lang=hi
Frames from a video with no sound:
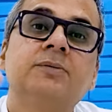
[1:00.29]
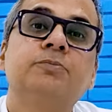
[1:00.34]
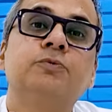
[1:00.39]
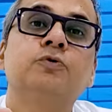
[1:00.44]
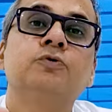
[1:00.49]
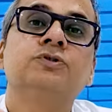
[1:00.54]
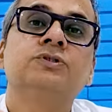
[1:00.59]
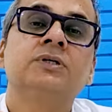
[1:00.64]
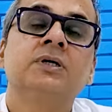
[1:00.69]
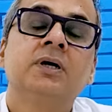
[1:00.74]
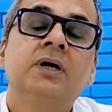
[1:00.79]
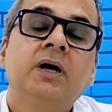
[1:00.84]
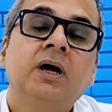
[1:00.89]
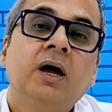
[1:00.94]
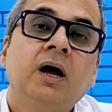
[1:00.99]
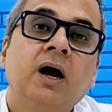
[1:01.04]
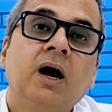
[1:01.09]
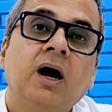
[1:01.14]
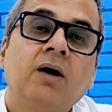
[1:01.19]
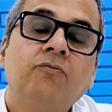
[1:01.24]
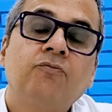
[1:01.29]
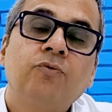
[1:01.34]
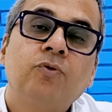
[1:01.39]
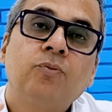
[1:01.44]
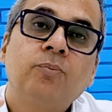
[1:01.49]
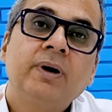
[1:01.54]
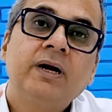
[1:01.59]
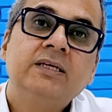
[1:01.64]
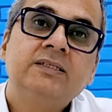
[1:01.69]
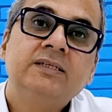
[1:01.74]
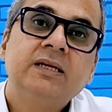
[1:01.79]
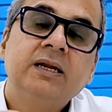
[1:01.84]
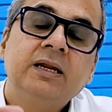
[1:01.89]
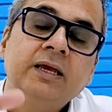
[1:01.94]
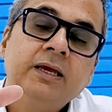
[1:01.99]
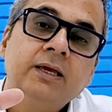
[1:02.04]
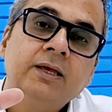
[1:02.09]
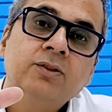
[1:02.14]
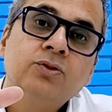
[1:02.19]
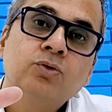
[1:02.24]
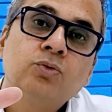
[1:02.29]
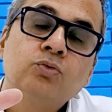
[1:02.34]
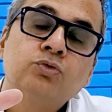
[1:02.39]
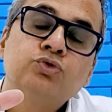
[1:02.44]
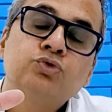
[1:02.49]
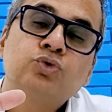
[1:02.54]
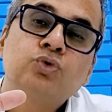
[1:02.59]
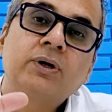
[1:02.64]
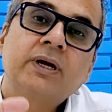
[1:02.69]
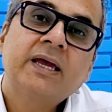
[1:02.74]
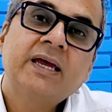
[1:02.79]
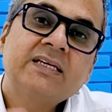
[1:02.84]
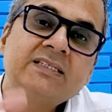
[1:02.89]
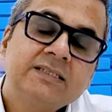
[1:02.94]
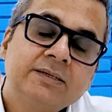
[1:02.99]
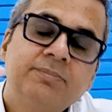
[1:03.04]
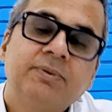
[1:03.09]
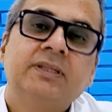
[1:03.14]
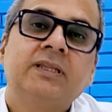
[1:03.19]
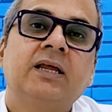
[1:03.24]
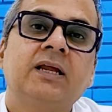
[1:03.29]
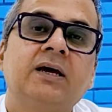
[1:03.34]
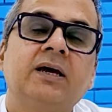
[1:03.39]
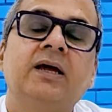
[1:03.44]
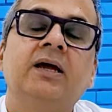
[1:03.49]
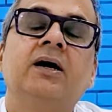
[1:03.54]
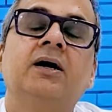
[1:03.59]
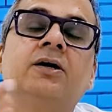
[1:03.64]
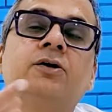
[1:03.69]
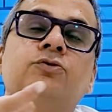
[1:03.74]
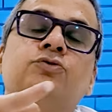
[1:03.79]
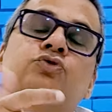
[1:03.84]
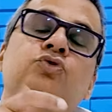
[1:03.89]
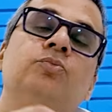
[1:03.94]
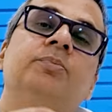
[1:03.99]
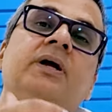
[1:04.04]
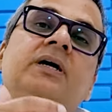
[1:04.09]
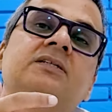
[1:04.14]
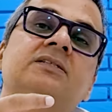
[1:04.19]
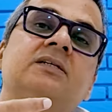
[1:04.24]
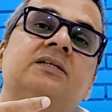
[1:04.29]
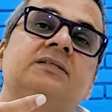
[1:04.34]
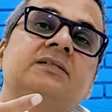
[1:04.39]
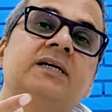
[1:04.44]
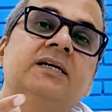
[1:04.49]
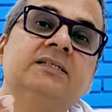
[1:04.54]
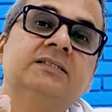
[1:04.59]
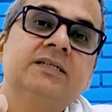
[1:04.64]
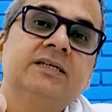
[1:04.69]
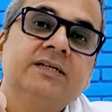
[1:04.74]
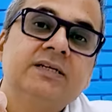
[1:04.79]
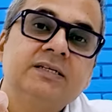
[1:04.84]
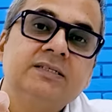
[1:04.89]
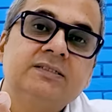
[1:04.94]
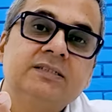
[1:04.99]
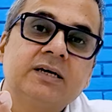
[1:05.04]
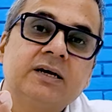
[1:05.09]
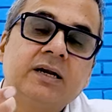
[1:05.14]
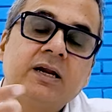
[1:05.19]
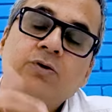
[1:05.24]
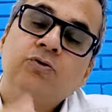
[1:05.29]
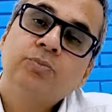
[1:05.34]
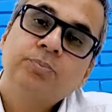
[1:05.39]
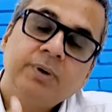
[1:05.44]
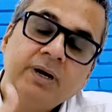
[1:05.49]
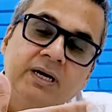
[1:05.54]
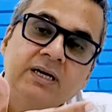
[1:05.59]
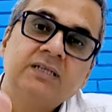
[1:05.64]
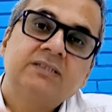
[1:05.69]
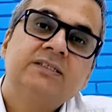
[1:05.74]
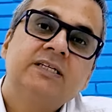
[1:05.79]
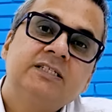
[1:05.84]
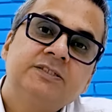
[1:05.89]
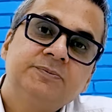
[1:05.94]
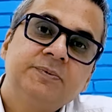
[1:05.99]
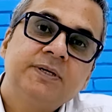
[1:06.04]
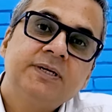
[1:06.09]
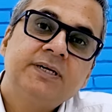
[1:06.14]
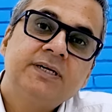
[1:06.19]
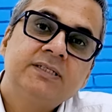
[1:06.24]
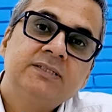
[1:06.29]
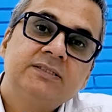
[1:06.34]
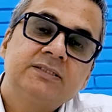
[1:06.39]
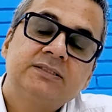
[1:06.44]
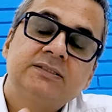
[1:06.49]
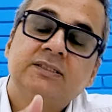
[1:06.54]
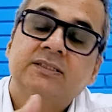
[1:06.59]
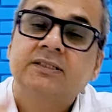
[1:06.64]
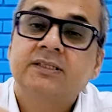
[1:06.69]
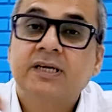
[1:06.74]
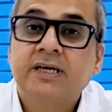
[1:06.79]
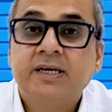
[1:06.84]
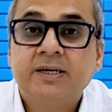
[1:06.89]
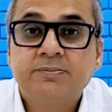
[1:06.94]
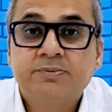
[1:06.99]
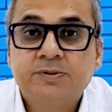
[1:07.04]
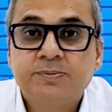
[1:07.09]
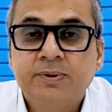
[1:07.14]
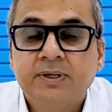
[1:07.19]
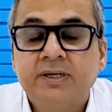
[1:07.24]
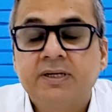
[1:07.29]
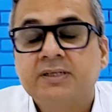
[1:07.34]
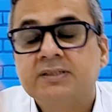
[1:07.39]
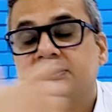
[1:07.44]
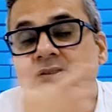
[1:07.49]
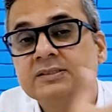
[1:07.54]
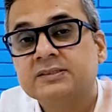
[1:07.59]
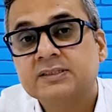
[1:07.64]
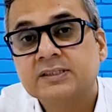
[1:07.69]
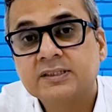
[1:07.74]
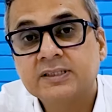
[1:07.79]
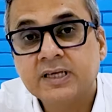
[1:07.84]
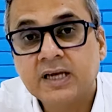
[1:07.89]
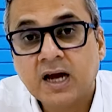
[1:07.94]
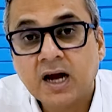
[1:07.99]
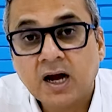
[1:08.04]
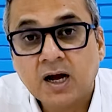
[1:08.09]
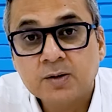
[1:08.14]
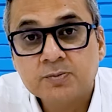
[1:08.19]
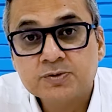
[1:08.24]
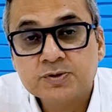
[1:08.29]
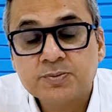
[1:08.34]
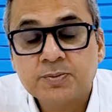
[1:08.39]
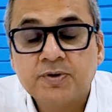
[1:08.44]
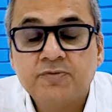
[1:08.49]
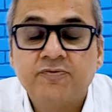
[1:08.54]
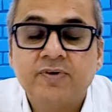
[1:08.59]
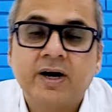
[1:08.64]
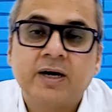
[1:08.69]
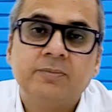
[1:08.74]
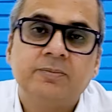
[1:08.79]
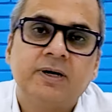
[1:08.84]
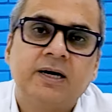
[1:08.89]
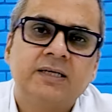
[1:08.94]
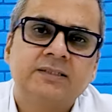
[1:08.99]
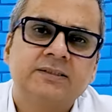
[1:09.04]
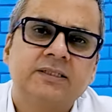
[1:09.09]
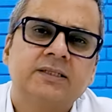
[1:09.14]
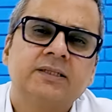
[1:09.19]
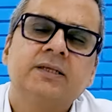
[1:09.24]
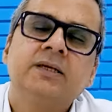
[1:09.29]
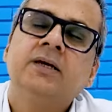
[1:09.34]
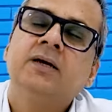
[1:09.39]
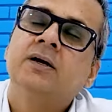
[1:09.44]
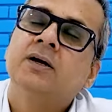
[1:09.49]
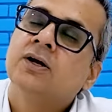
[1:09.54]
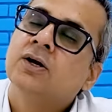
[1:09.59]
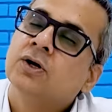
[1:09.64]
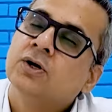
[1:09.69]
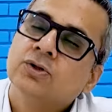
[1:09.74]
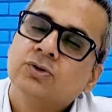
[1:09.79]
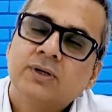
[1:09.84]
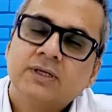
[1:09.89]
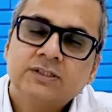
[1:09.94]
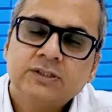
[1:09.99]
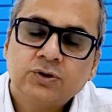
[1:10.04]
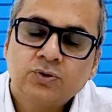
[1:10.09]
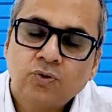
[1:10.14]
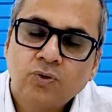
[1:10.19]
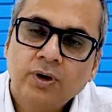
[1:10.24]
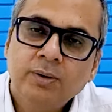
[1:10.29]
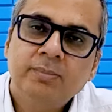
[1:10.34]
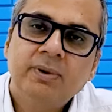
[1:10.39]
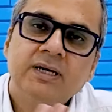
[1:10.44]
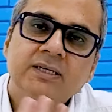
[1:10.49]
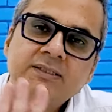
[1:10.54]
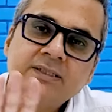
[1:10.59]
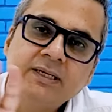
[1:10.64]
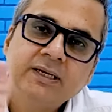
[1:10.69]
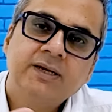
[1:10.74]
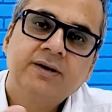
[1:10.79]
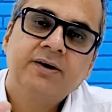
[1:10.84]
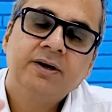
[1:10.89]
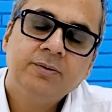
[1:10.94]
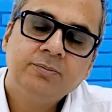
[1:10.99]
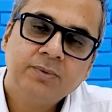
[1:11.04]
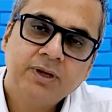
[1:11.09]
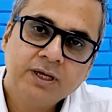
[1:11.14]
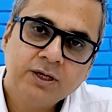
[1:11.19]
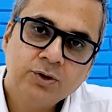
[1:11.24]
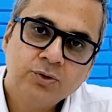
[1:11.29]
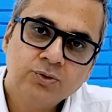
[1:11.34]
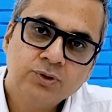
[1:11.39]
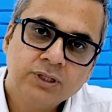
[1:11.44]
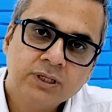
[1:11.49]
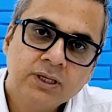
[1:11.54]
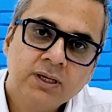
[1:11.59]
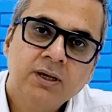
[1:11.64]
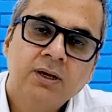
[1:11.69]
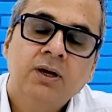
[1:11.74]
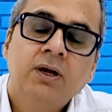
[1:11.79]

सपोज आप वो मेडिसिन लें तो उसको कैसे पता लगेगा कि उसको ब्रेस्ट का साइज इंक्रीज करना है वो पेट का साइज भी इंक्रीज कर सकती है हिप्स भी इंक्रीज कर सकती है आर्म्स भी फैट बढ़ा सकती है तो ऐसी कोई मेडिसिन या क्रीम नहीं होती